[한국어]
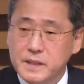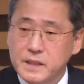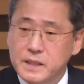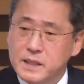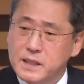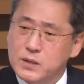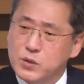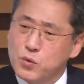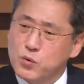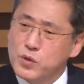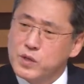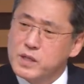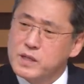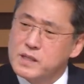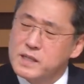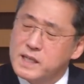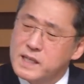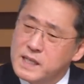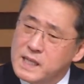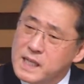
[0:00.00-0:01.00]
제가
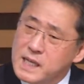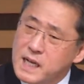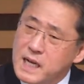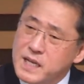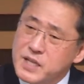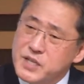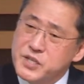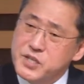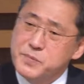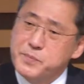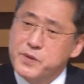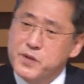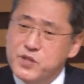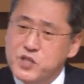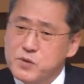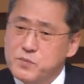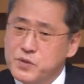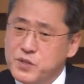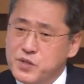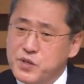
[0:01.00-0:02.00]
독일을 한 10여 년
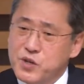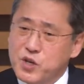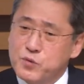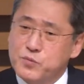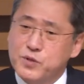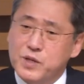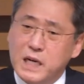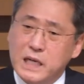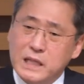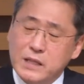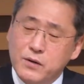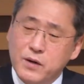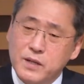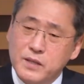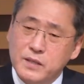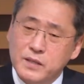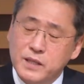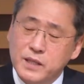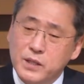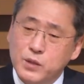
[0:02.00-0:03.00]
전부터 여러 번 갔다
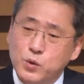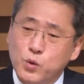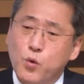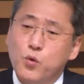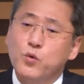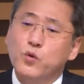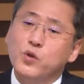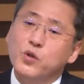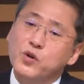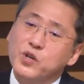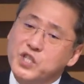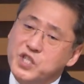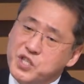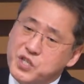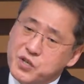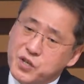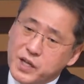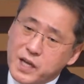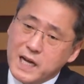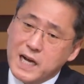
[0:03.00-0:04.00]
왔는데 동독
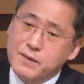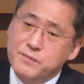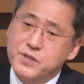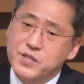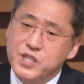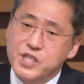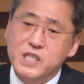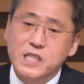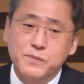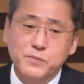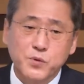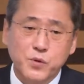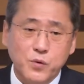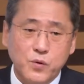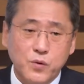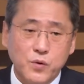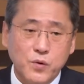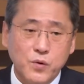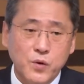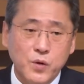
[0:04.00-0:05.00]
지역에 가면
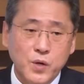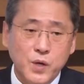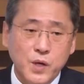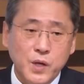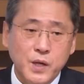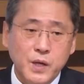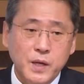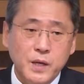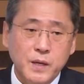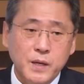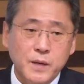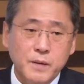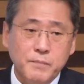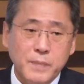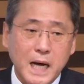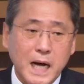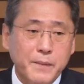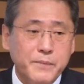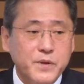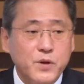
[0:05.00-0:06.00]
지금도
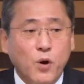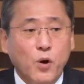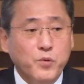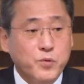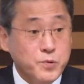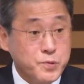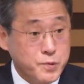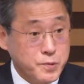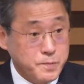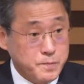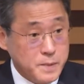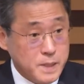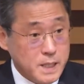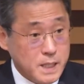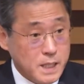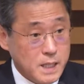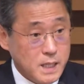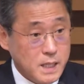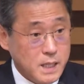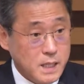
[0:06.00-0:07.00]
밤이 어둡습니다.
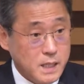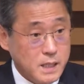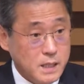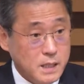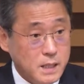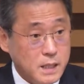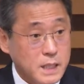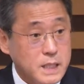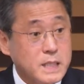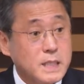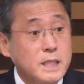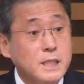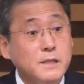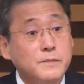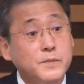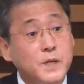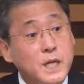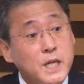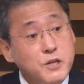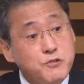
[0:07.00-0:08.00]
그러니까
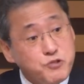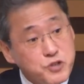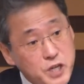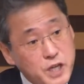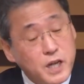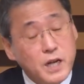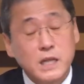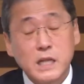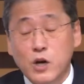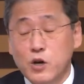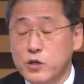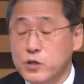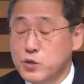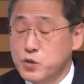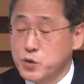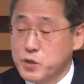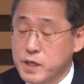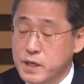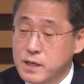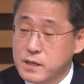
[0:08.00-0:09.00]
지금 최근에 나온
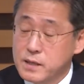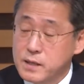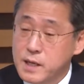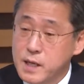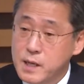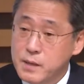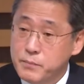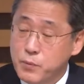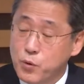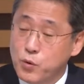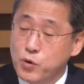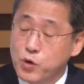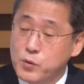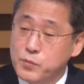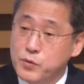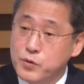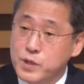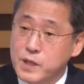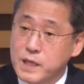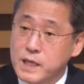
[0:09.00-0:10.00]
조사를 보고를
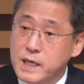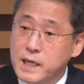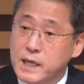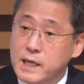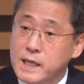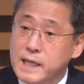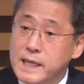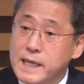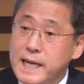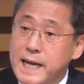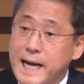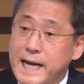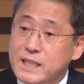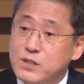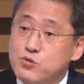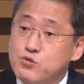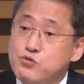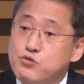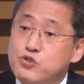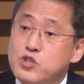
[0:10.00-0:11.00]
보니까 한
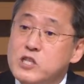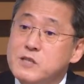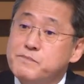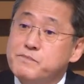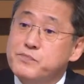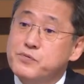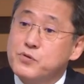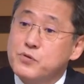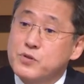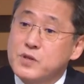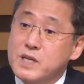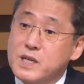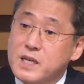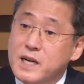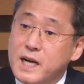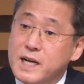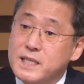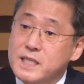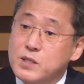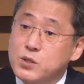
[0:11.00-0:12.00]

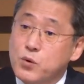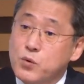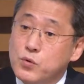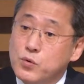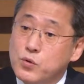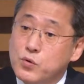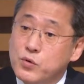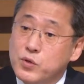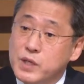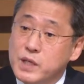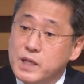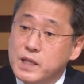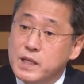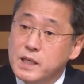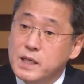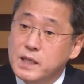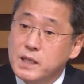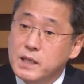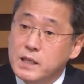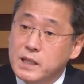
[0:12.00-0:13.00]
90%까지 동독이
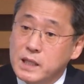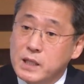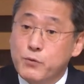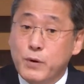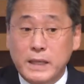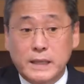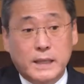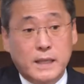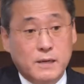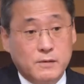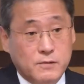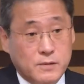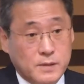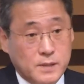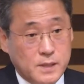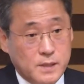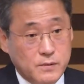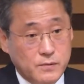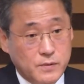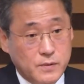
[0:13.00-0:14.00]
이렇게 왔다고
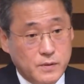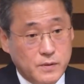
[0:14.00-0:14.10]
그러더라고요.